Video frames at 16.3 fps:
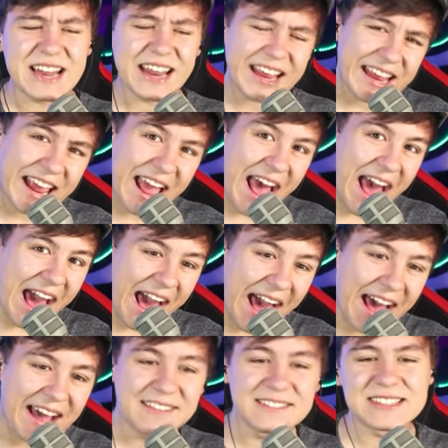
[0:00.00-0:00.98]

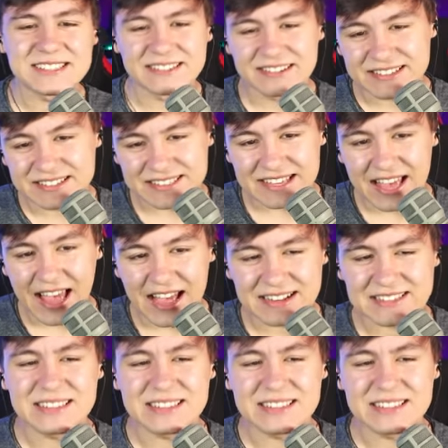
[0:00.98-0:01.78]
naja, was soll ich sagen?